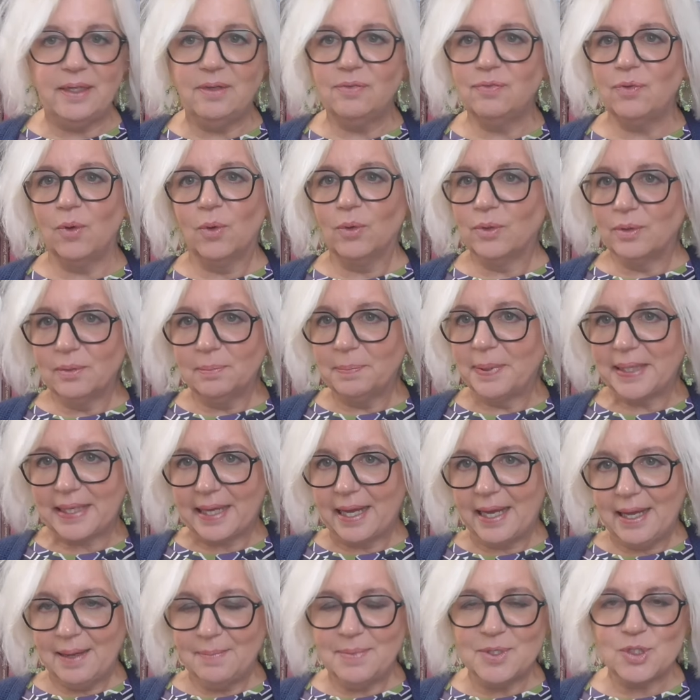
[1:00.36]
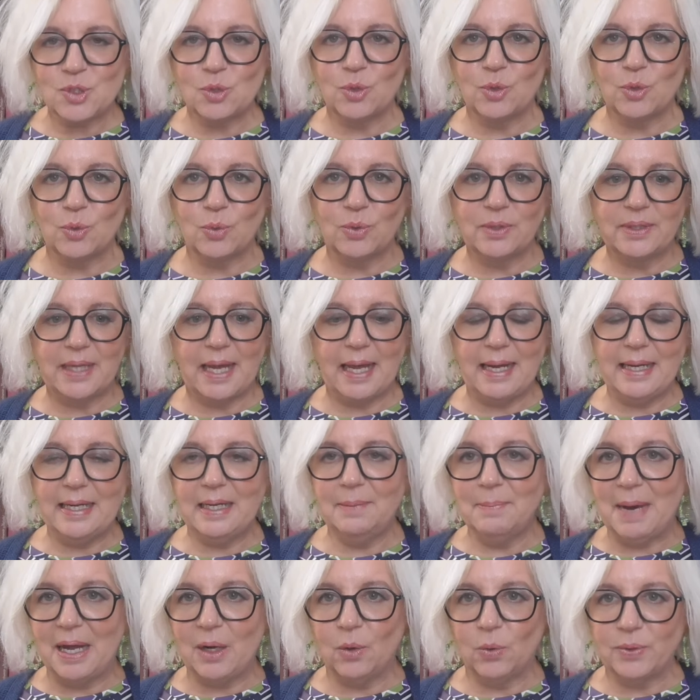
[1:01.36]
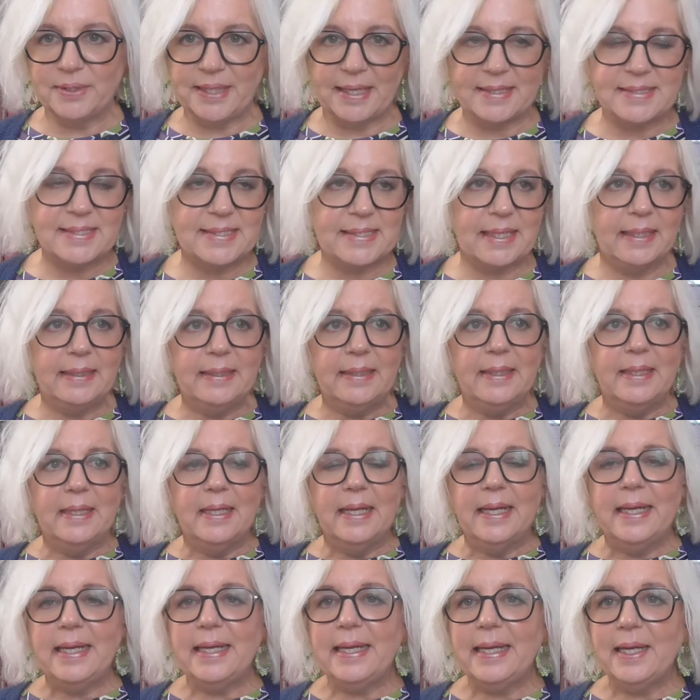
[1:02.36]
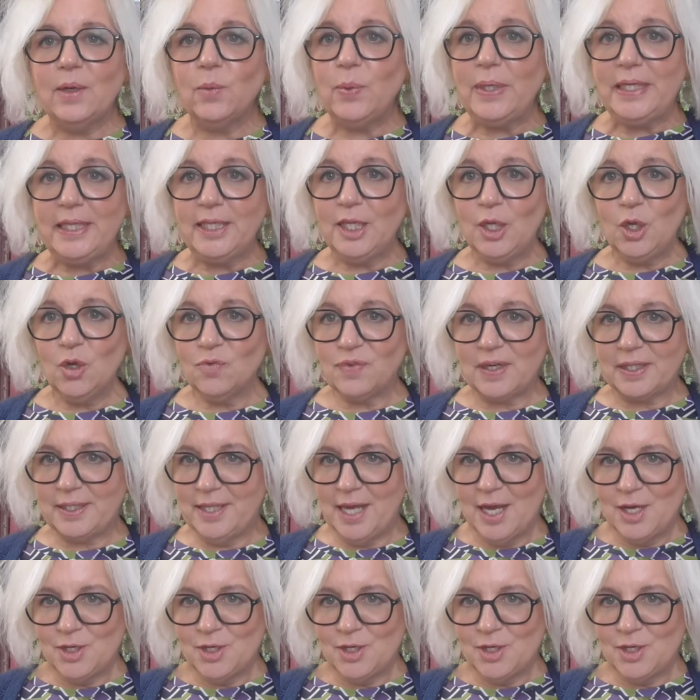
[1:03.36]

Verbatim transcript: il phon perché mi sono rotta le balotas e quindi le ho fatte